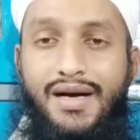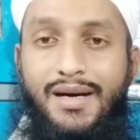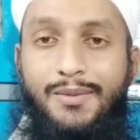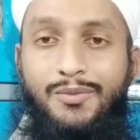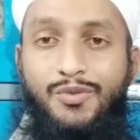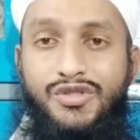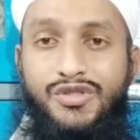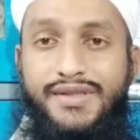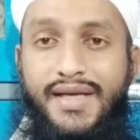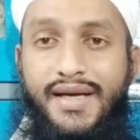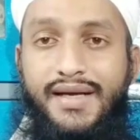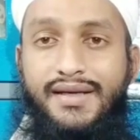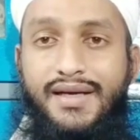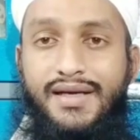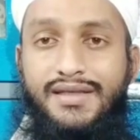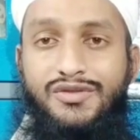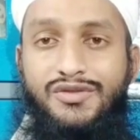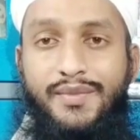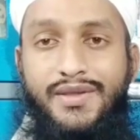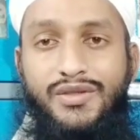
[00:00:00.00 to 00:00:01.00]
अब वो
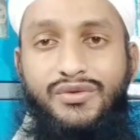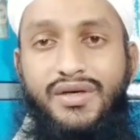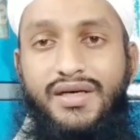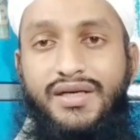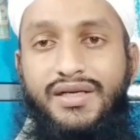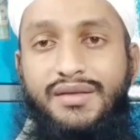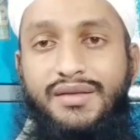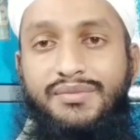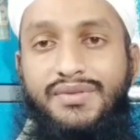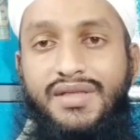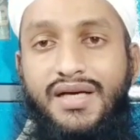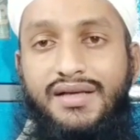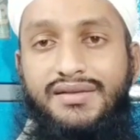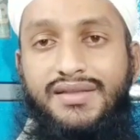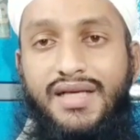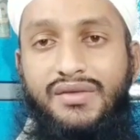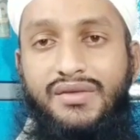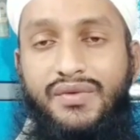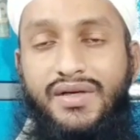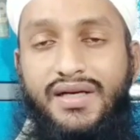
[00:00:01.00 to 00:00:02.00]
चाहेगा कि मैं तो गरीब था
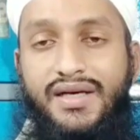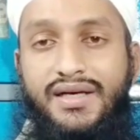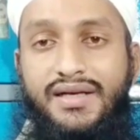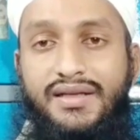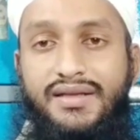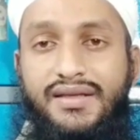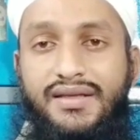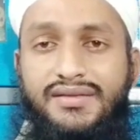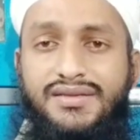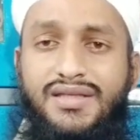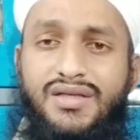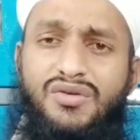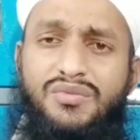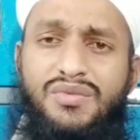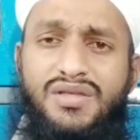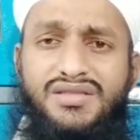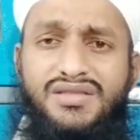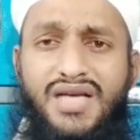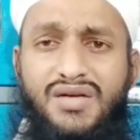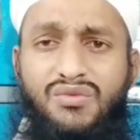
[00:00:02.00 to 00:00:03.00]
जानवर खरीद लेता चलो
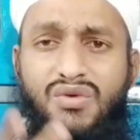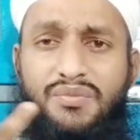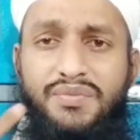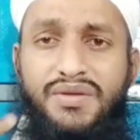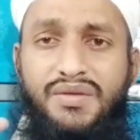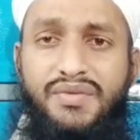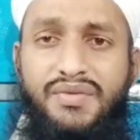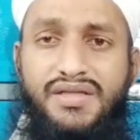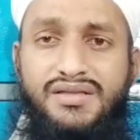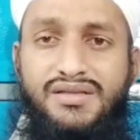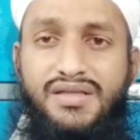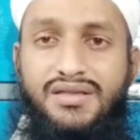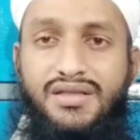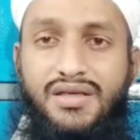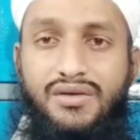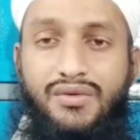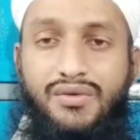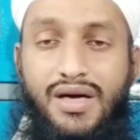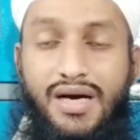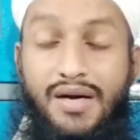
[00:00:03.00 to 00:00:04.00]
मैं जानवर फिर बेच
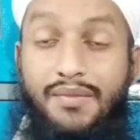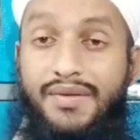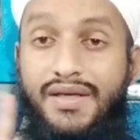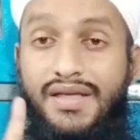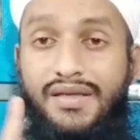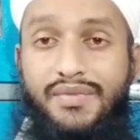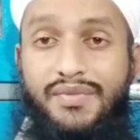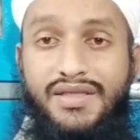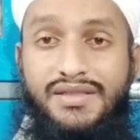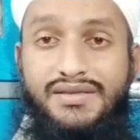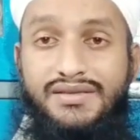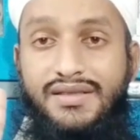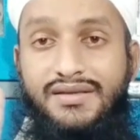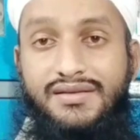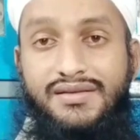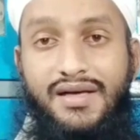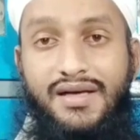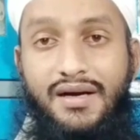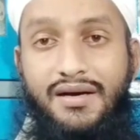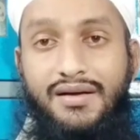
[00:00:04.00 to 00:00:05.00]
देता हूँ अब नहीं बेच
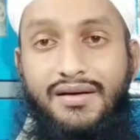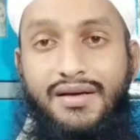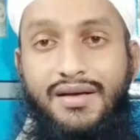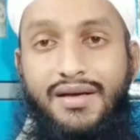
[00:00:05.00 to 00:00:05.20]
सकता